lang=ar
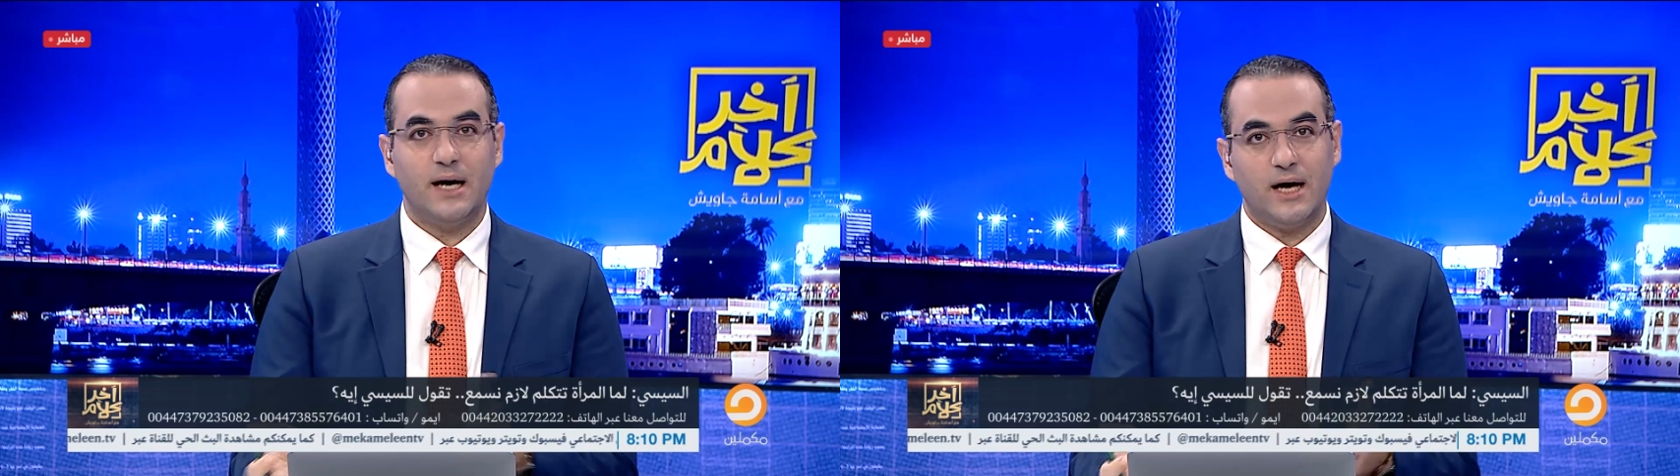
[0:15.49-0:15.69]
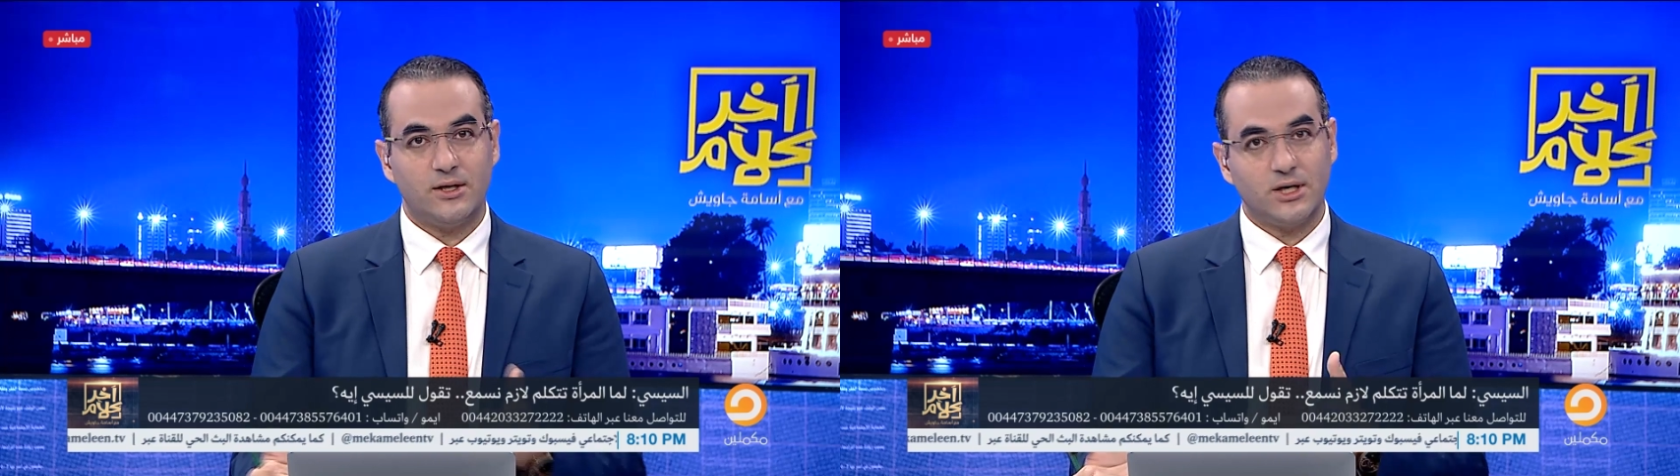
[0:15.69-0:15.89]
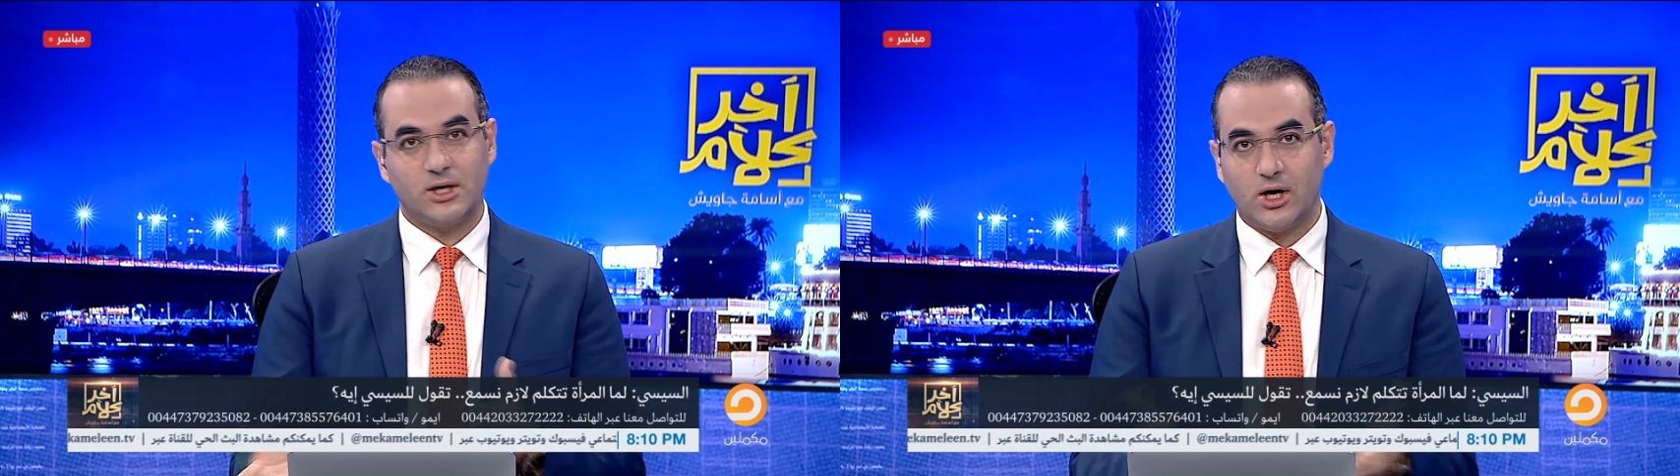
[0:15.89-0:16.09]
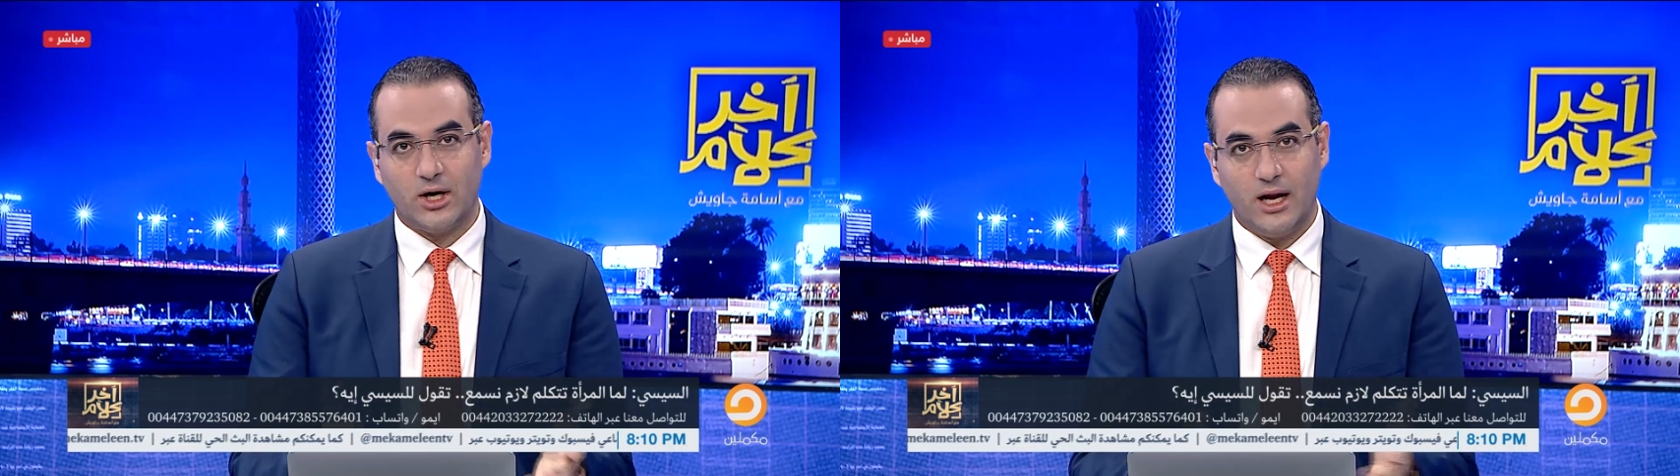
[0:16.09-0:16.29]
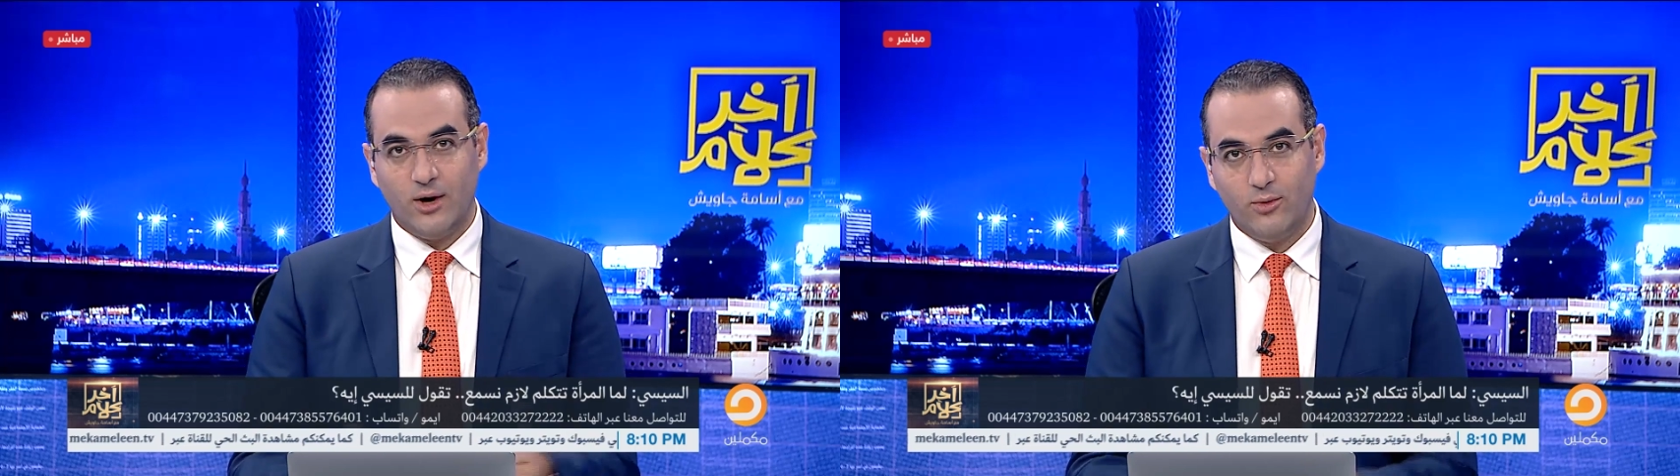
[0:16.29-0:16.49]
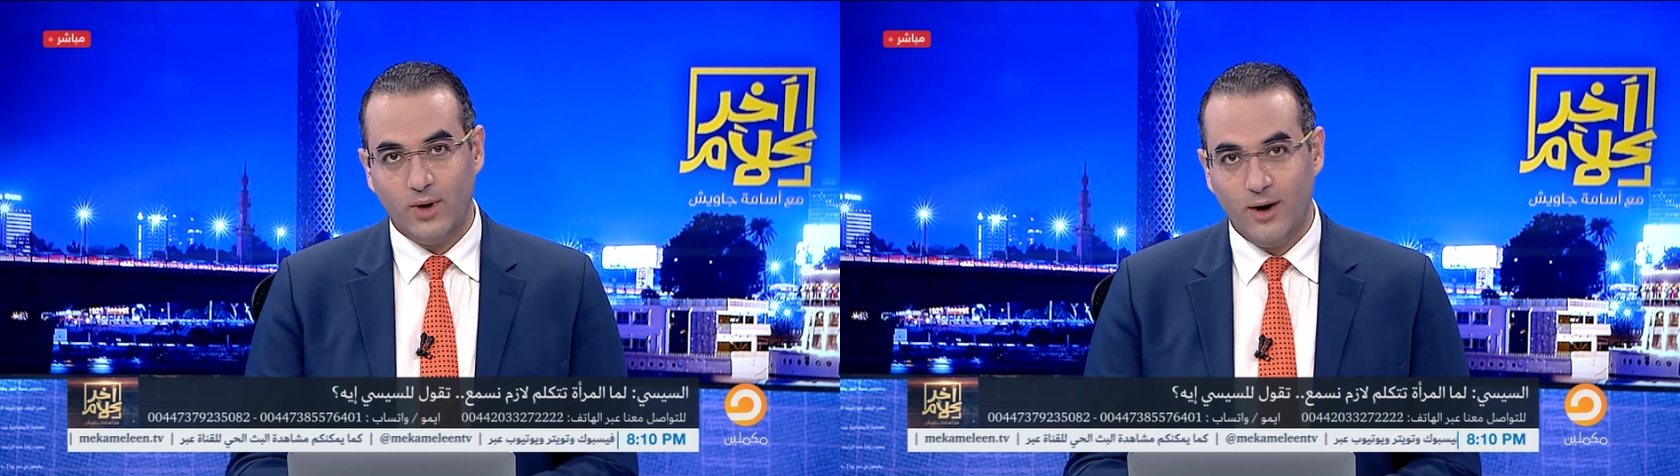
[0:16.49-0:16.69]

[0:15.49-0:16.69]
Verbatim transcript: حضرتك راجل او